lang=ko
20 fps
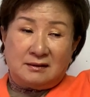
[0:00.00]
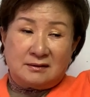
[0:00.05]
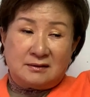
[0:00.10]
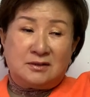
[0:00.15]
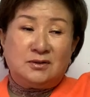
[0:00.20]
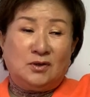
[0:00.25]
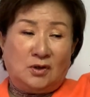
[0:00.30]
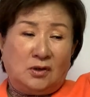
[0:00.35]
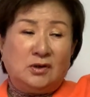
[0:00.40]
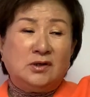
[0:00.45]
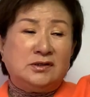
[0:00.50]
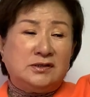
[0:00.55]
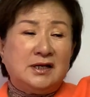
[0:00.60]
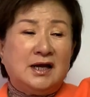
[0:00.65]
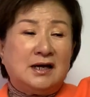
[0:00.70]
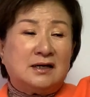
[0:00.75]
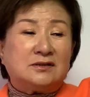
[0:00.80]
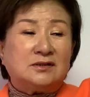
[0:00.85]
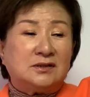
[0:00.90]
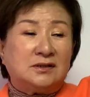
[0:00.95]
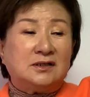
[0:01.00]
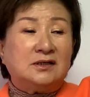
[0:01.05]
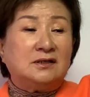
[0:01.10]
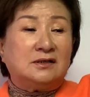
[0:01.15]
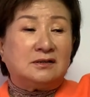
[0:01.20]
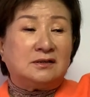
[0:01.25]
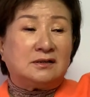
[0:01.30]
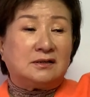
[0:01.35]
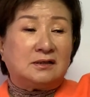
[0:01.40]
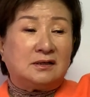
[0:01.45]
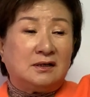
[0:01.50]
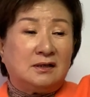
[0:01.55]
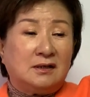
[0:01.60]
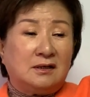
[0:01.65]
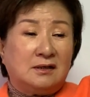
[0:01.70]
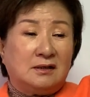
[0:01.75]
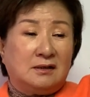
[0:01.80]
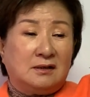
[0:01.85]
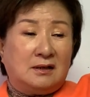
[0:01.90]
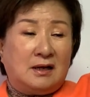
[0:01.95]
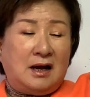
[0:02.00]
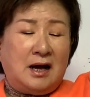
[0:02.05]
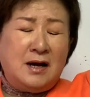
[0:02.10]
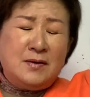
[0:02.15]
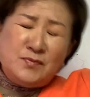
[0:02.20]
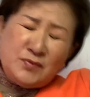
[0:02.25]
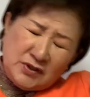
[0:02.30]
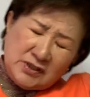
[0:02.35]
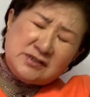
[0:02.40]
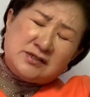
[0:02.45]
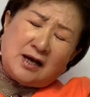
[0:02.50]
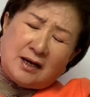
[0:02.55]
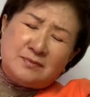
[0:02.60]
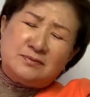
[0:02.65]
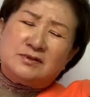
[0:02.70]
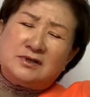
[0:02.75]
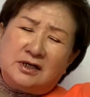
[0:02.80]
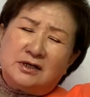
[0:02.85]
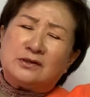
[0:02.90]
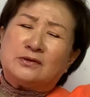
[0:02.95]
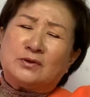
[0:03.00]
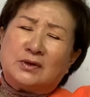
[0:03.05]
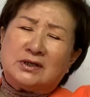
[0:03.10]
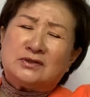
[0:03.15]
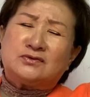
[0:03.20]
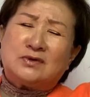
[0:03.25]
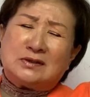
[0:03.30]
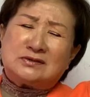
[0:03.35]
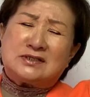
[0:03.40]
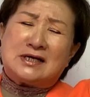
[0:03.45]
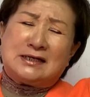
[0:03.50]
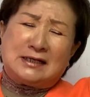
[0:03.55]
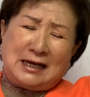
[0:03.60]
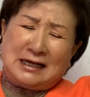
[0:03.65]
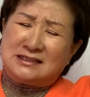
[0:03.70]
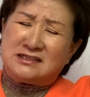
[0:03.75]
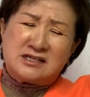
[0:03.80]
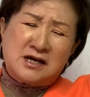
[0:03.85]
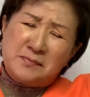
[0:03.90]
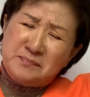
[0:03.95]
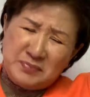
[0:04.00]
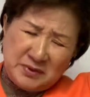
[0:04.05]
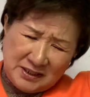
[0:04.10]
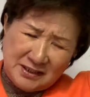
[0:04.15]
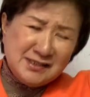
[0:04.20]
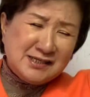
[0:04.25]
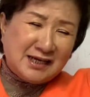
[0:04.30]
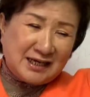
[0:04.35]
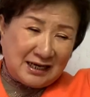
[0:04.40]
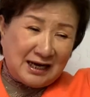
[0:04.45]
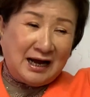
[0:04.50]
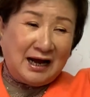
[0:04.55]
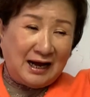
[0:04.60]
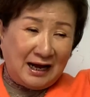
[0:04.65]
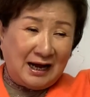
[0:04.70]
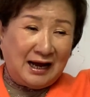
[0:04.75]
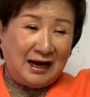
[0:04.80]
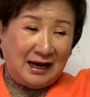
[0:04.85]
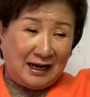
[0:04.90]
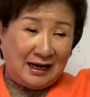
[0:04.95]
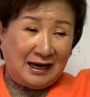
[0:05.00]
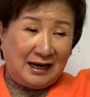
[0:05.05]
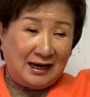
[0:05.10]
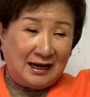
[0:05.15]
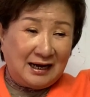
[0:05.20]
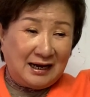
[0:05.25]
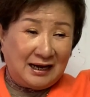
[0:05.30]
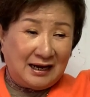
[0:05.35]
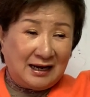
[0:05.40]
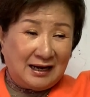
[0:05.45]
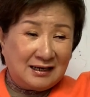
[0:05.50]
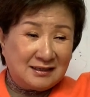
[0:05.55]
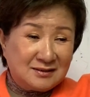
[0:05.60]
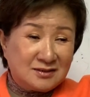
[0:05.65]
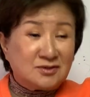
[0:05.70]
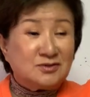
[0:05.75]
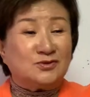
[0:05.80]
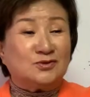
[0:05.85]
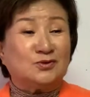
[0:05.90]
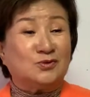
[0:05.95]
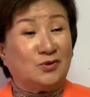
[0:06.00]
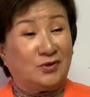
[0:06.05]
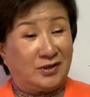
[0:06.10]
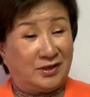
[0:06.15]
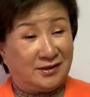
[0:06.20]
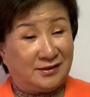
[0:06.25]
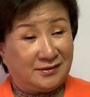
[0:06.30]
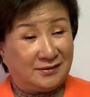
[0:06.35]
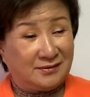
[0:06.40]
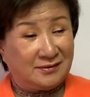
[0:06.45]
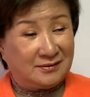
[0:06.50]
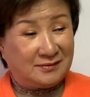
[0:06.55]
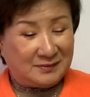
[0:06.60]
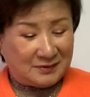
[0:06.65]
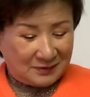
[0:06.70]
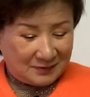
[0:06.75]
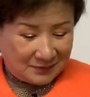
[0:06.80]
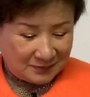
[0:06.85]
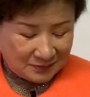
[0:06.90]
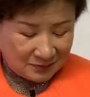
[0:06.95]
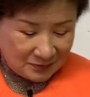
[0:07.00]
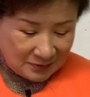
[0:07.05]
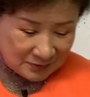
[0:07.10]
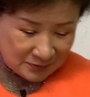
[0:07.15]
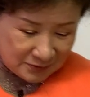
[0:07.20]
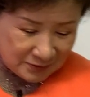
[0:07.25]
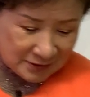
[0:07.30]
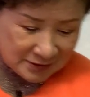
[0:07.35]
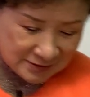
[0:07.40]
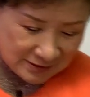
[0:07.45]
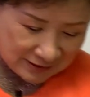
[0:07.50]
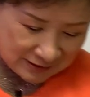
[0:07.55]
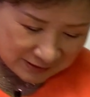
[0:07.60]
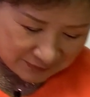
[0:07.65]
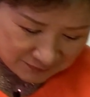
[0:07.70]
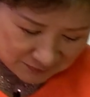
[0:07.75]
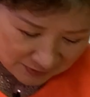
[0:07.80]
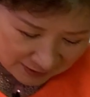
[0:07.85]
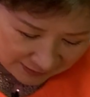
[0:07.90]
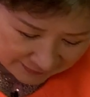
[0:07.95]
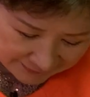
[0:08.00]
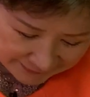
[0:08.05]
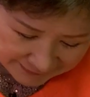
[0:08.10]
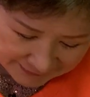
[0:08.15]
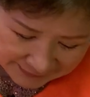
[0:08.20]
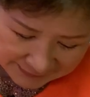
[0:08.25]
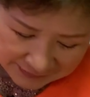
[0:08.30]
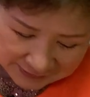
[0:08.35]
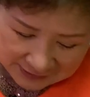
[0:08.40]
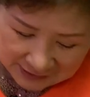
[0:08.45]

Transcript: 그 언약을 아무리 잡으려고 해도 잘 안 잡히니까 쓰는 거예요. 그렇게 생각하면 돼요.